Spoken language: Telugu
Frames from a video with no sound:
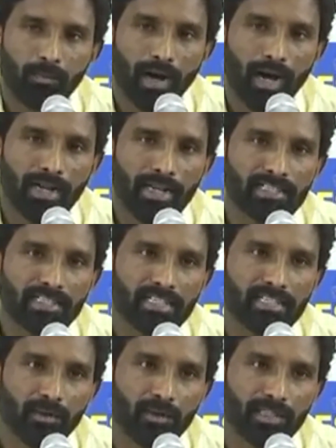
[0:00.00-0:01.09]
మార్నింగ్
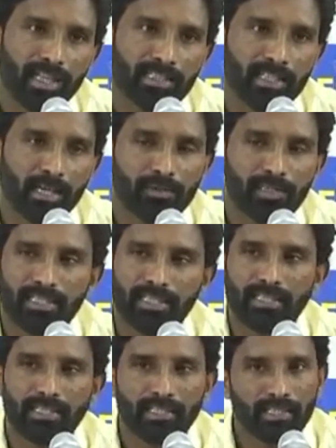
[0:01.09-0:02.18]
సెక్షన్ ఒక దందా
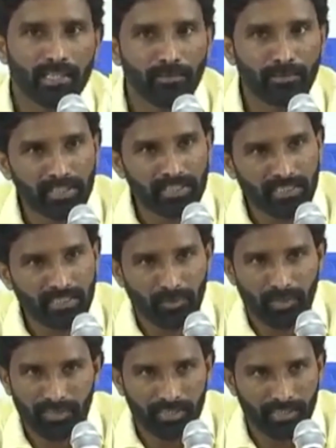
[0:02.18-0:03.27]
ఉంటుంది ఈవినింగ్ సెక్షన్
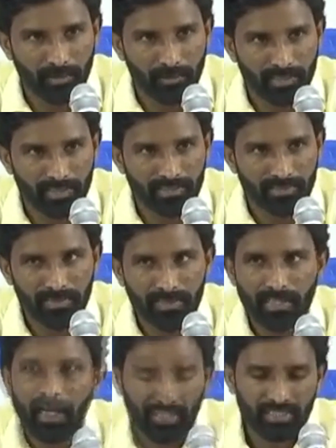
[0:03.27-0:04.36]
ఒక దందా ఉంటుంది
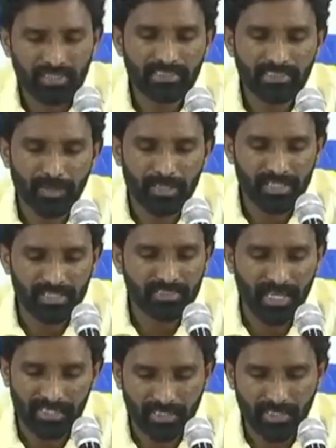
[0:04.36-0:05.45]
ఈయన ప్రశ్నిస్తా
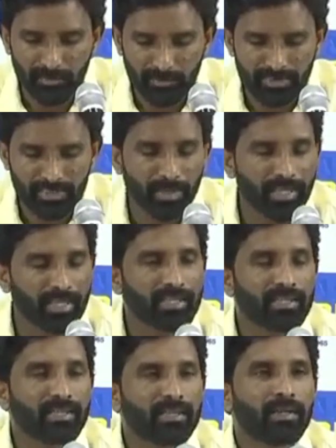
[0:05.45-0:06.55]
ప్రశ్నిస్తా అంటాడు నిజమే
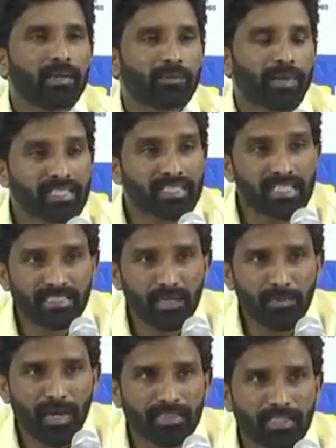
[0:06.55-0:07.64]
ప్రశ్నిస్తే
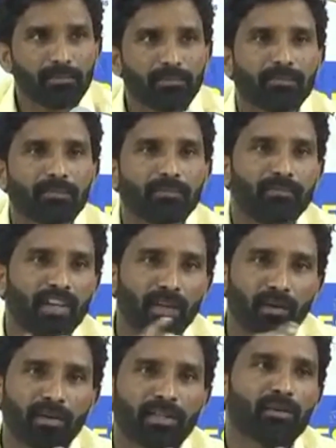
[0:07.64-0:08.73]
మాత్రం
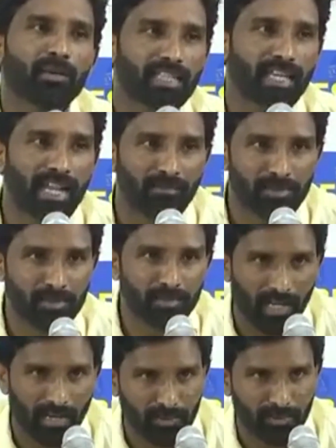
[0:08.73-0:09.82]
వేరే ఇంకొకసారి ఆఫీస్కు
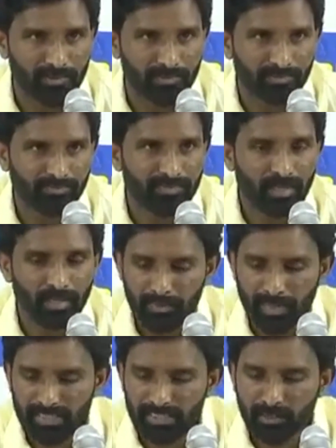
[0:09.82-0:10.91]
రావద్దు
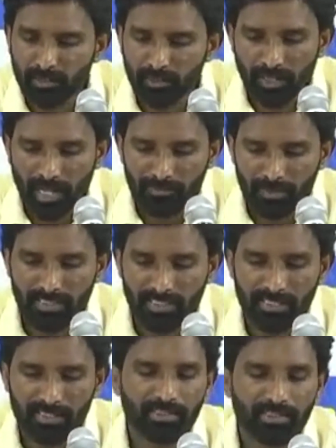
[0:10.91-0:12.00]
ప్రశ్నించేటోళ్ళు రావద్దు ఈయన